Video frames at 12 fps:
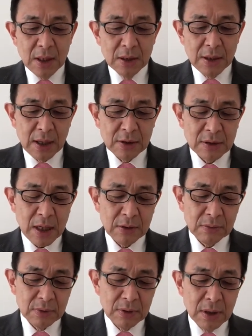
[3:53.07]
落
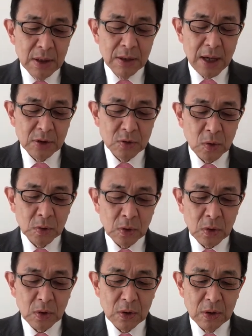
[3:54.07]
眼落語
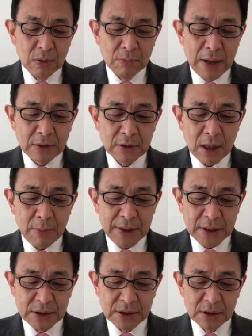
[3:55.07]
の枕
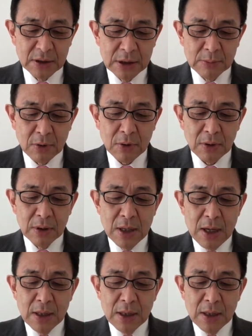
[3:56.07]
話にも